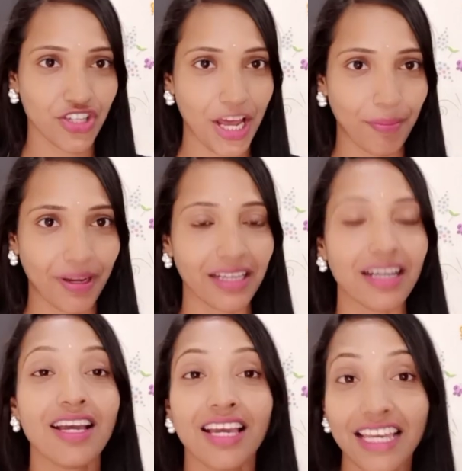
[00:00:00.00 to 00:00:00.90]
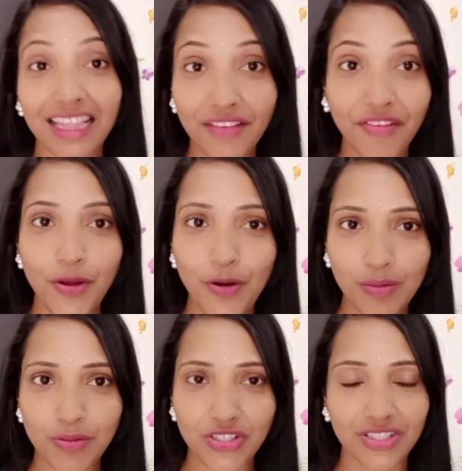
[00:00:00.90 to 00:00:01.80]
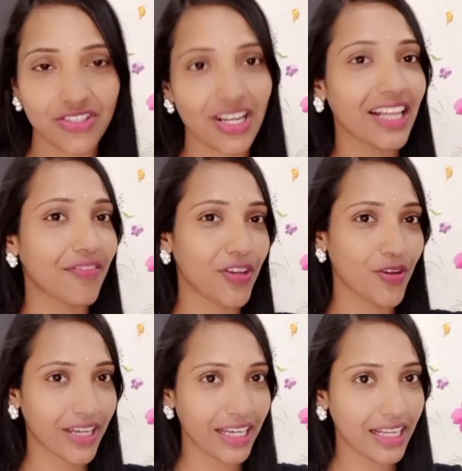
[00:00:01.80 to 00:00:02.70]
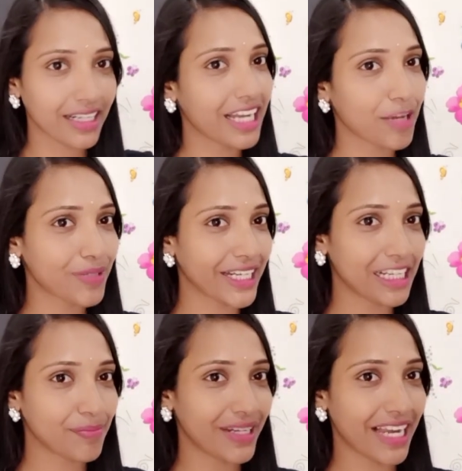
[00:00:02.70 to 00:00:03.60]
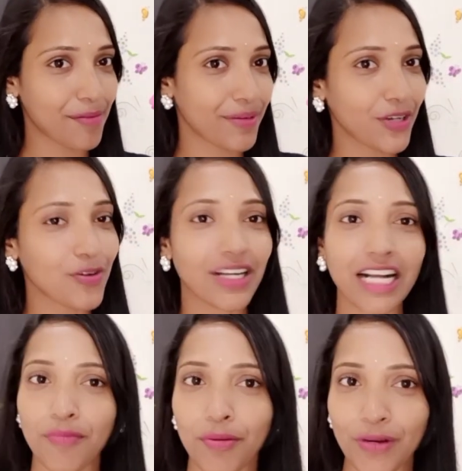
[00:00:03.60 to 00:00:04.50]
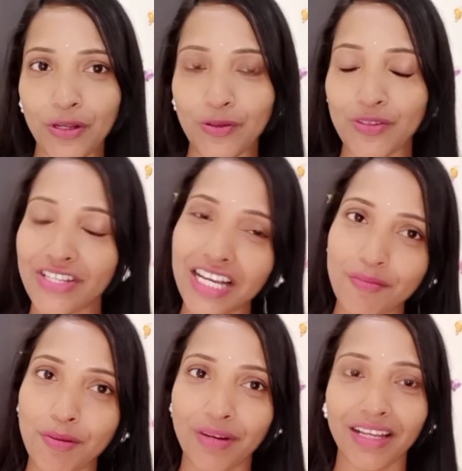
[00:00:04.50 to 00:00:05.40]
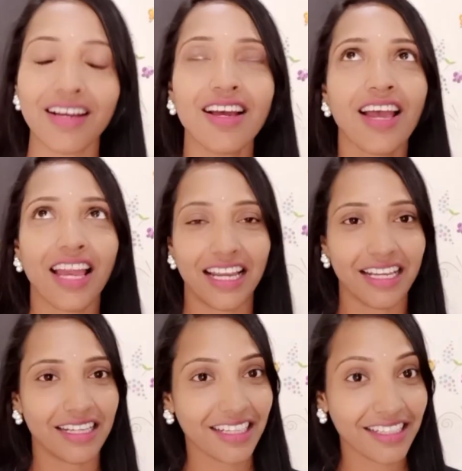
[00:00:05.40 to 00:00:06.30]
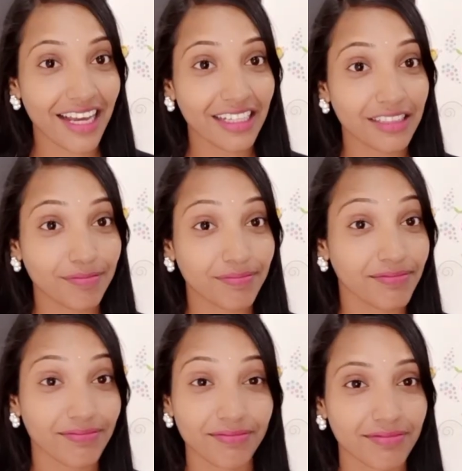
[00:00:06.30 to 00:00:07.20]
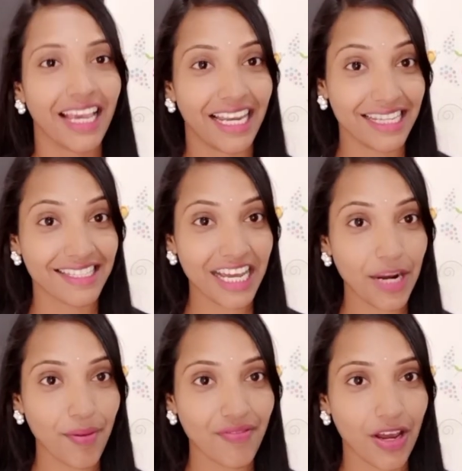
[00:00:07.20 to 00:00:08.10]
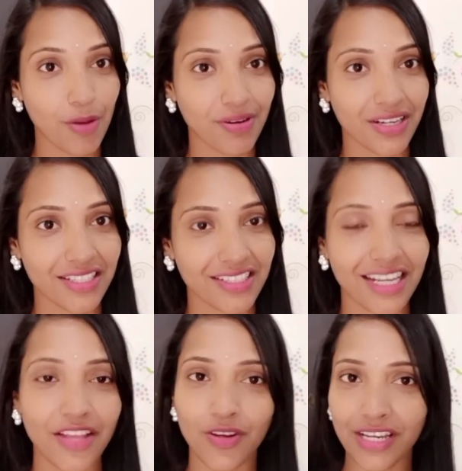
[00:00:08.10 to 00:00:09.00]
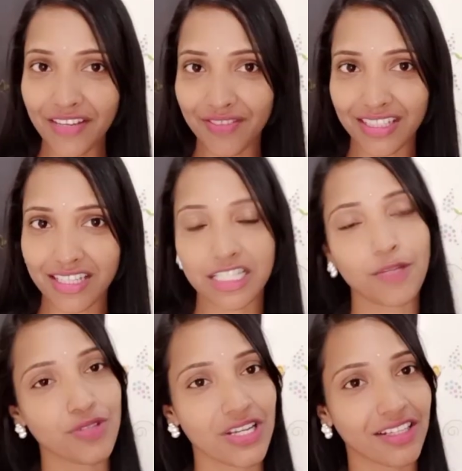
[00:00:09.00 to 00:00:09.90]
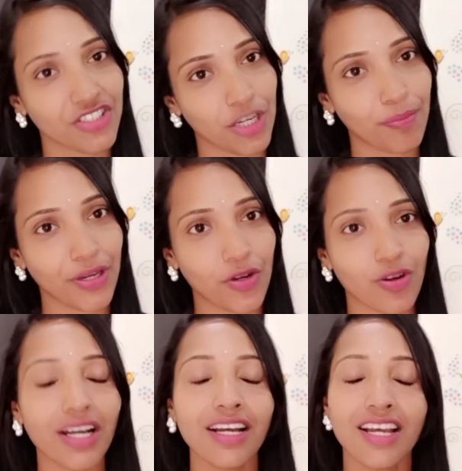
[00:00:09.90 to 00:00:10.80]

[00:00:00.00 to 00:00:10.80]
ஷேர் பண்ணுங்கள் இந்த வீடியோ உங்களுக்கு பிடிச்சிருந்துச்சுன்னா இந்த வீடியோ கீழே இருக்க லைக் பண்ண கிளிக் பண்ணி லைக் பண்ணிக்கோங்க கமெண்ட் பண்ண தோணுச்சுன்னா கமெண்ட் பண்ணுங்கள் என்னை டிக்டாக்ல என் இன்ஸ்டாகிராமில் ஃபாலோ பண்ண நினச்சிங்கன்னா அதோட லிங்க் வந்து டிஸ்கிரிப்ஷனில் இருக்க செக் பண்ணிக்கோங்க